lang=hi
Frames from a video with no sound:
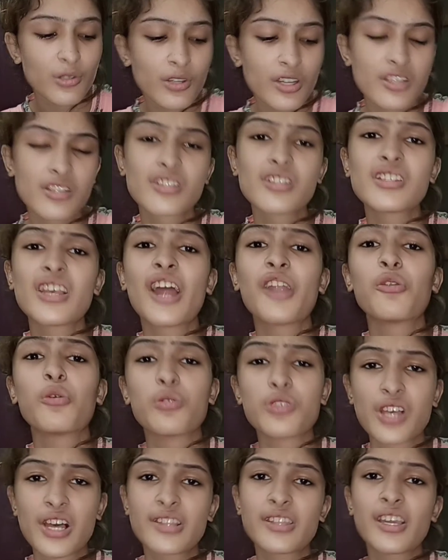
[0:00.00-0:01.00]
थोड़ी सी सैड
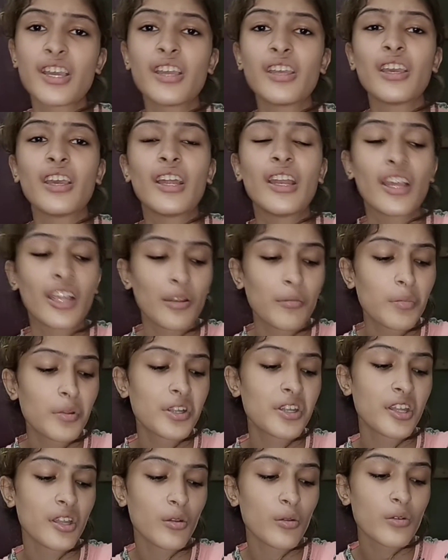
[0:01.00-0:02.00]
हो जाती है ये लेकिन
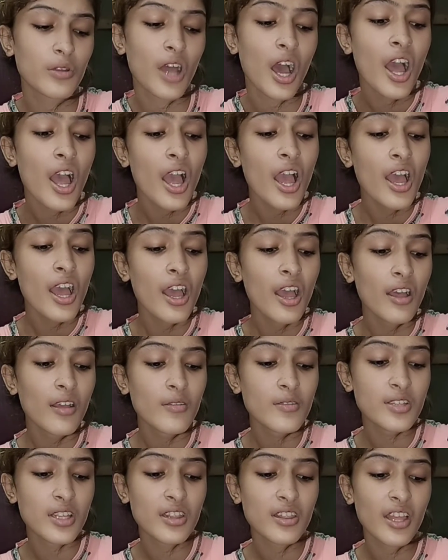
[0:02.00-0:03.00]
फिर ठीक होना
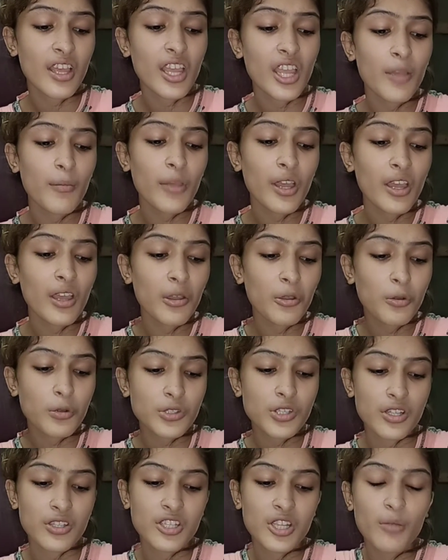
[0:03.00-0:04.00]
ज़िंदगी में
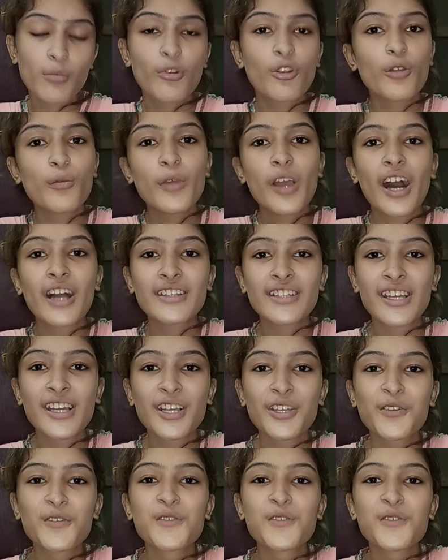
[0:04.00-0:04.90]
कुछ अच्छे मूड भी आते हैं